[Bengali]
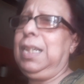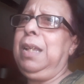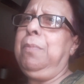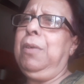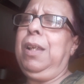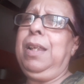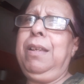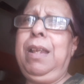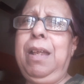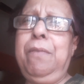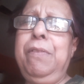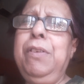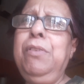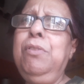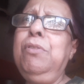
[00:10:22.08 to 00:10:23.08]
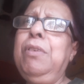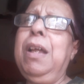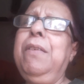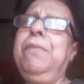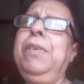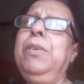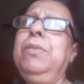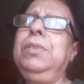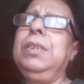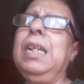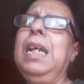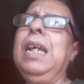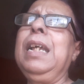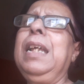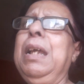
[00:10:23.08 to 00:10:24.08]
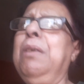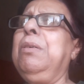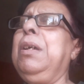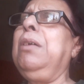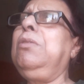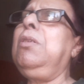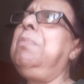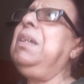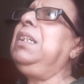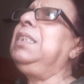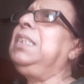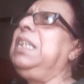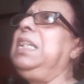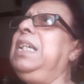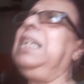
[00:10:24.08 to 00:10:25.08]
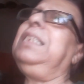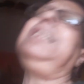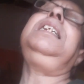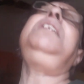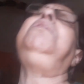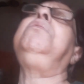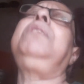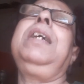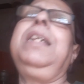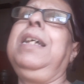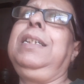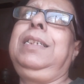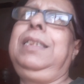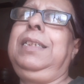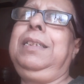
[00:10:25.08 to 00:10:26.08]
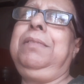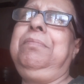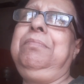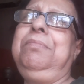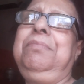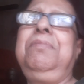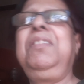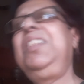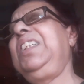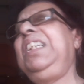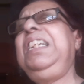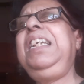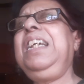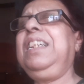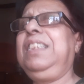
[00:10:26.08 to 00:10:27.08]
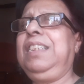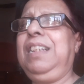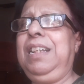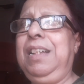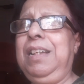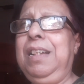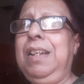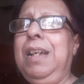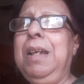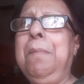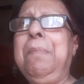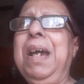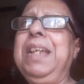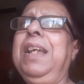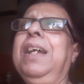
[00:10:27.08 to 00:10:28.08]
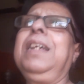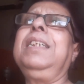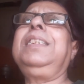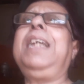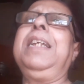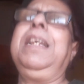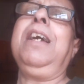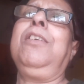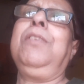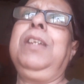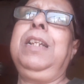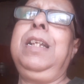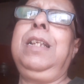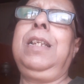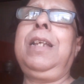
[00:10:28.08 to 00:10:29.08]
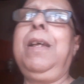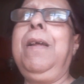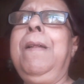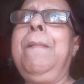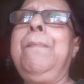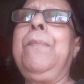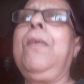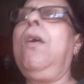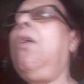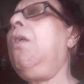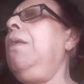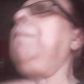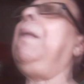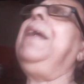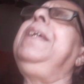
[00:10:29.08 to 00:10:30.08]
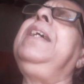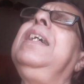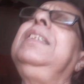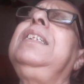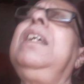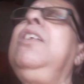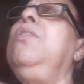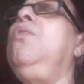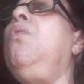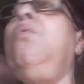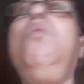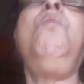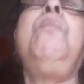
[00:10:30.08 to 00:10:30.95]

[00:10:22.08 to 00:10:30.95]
কী বলি রেভিনিউ অ্যান্ড ভিউজ কেউ কেউ তো মানে সিরিয়াসলি ঢুকে যাচ্ছে সিরিয়াসলি ভাইয়াকে সাইয়া করে দিচ্ছে অল ভাইয়াজ আর নো